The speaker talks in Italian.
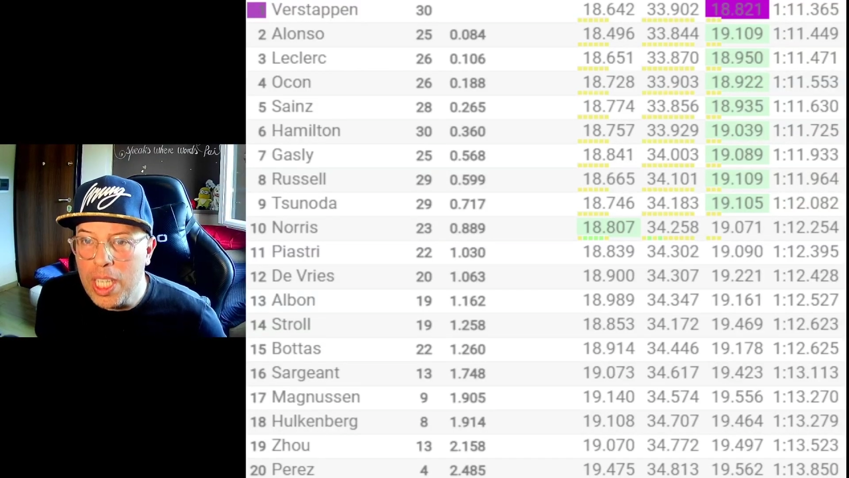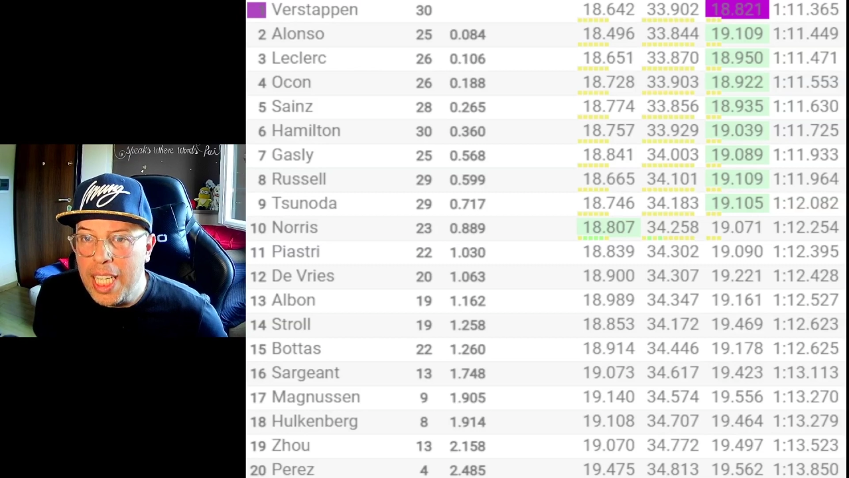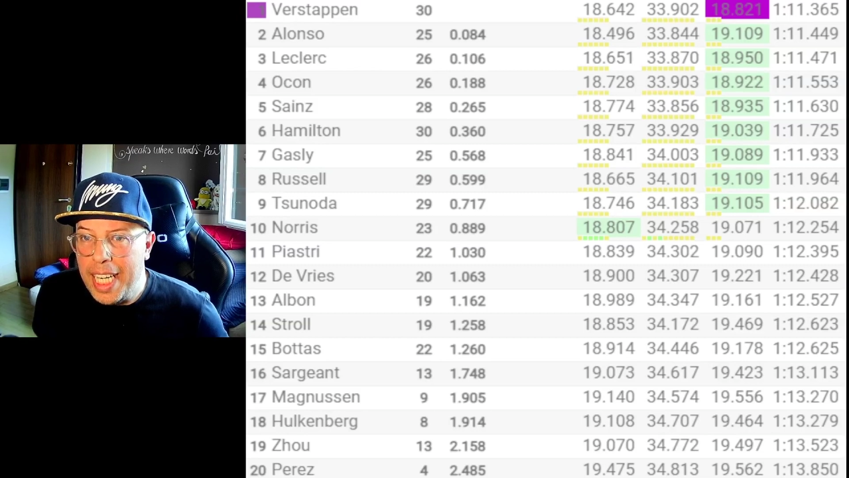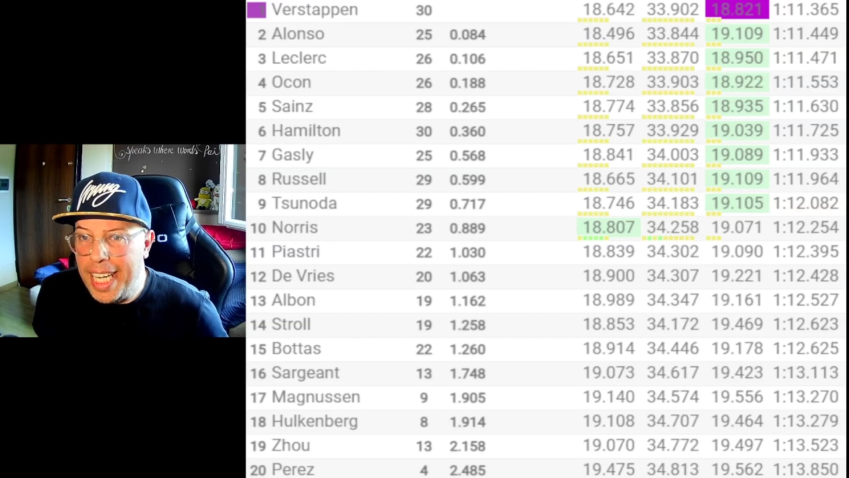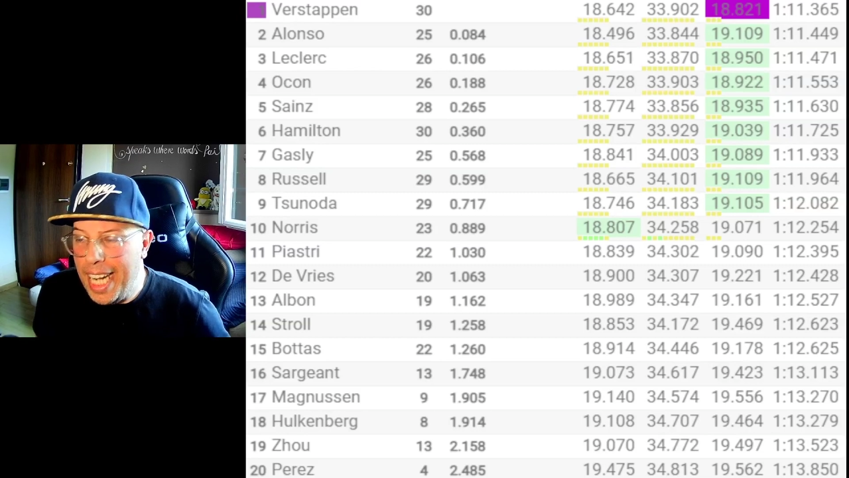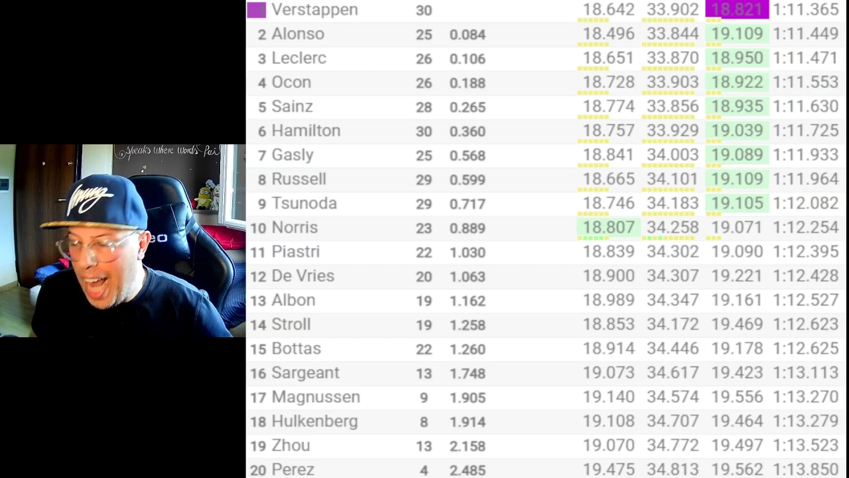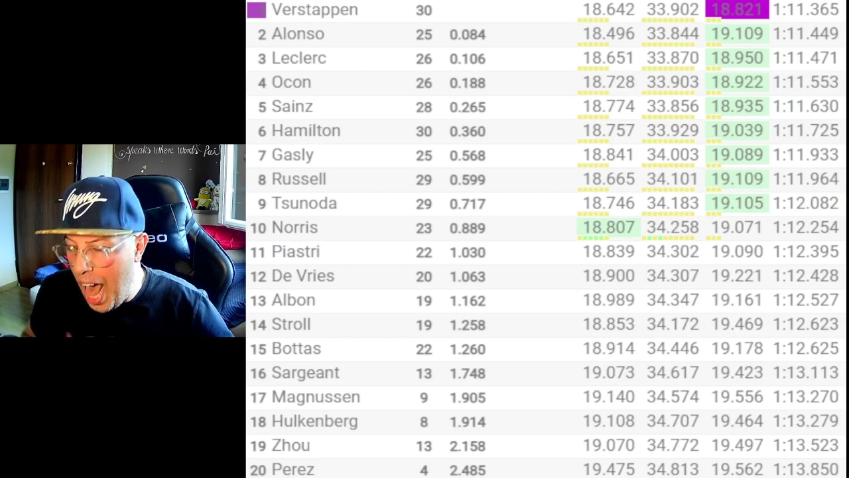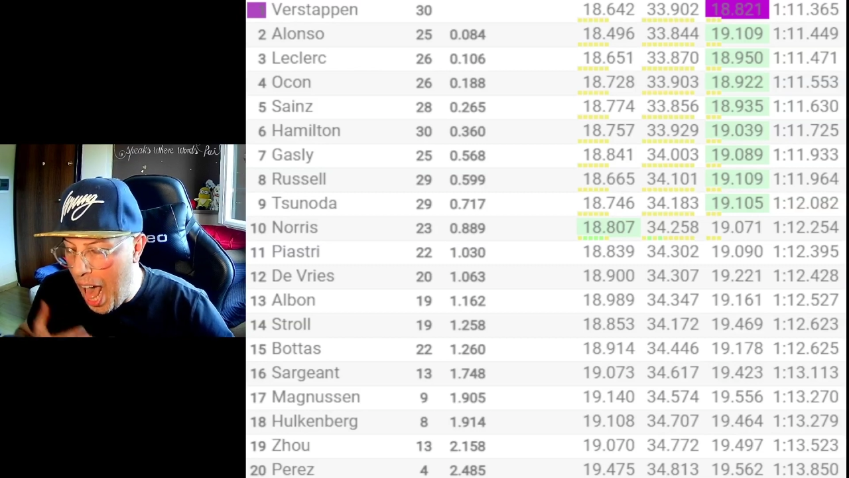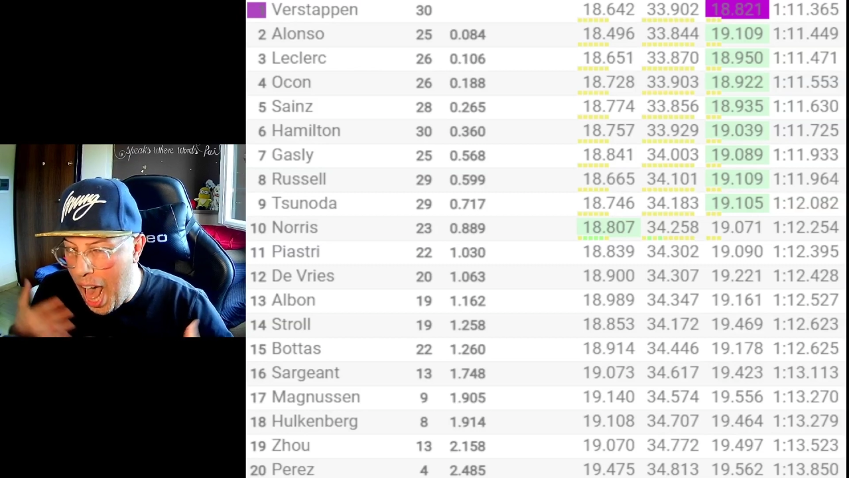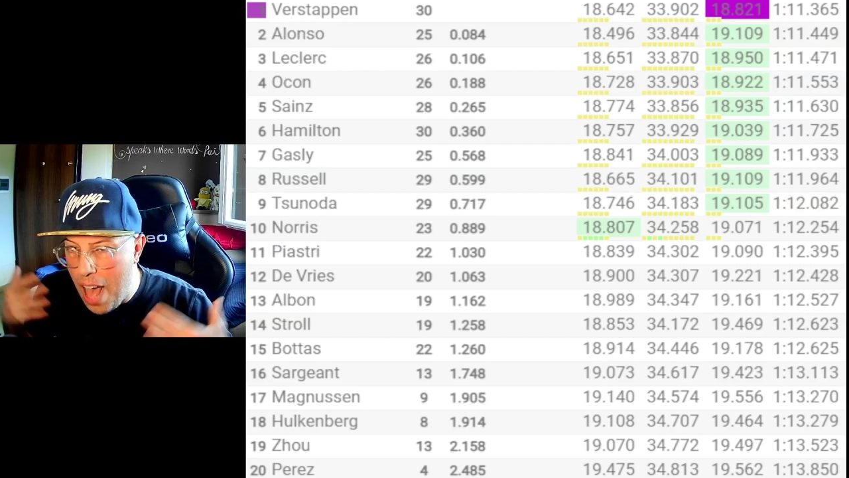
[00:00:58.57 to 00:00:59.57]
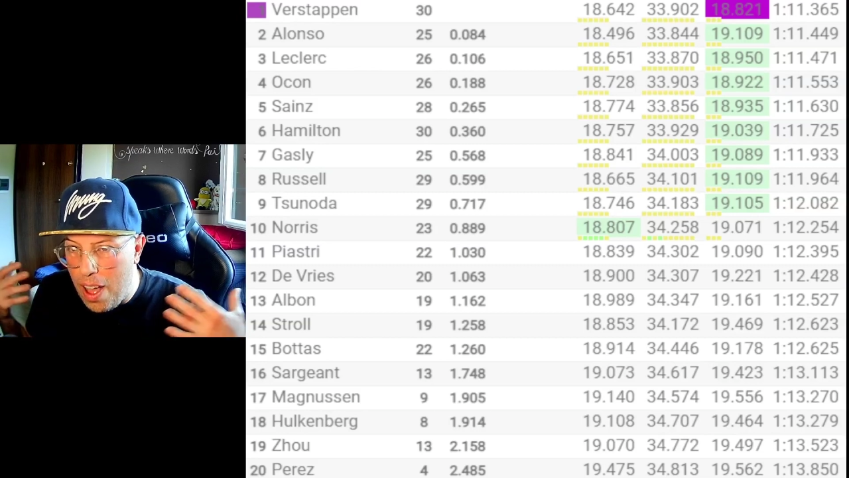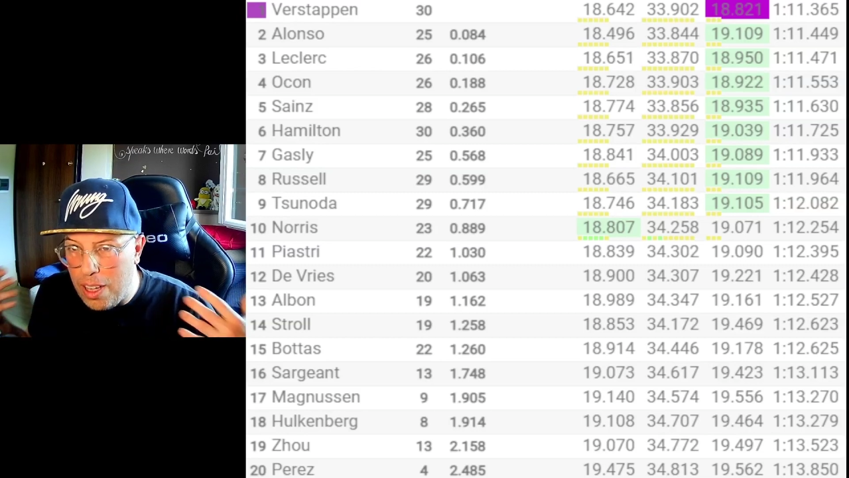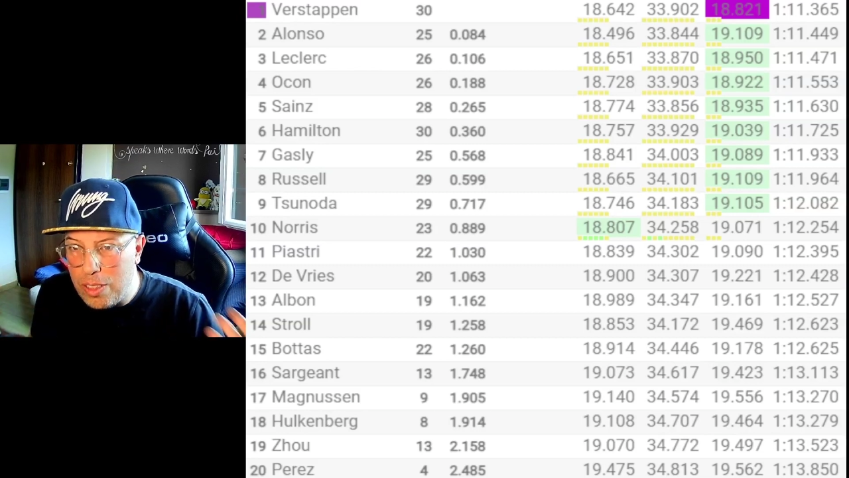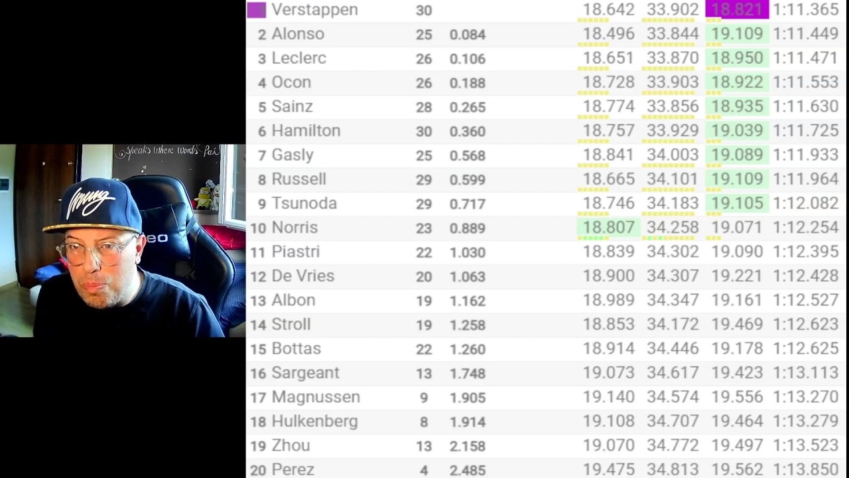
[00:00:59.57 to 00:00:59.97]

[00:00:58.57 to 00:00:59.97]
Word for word: nella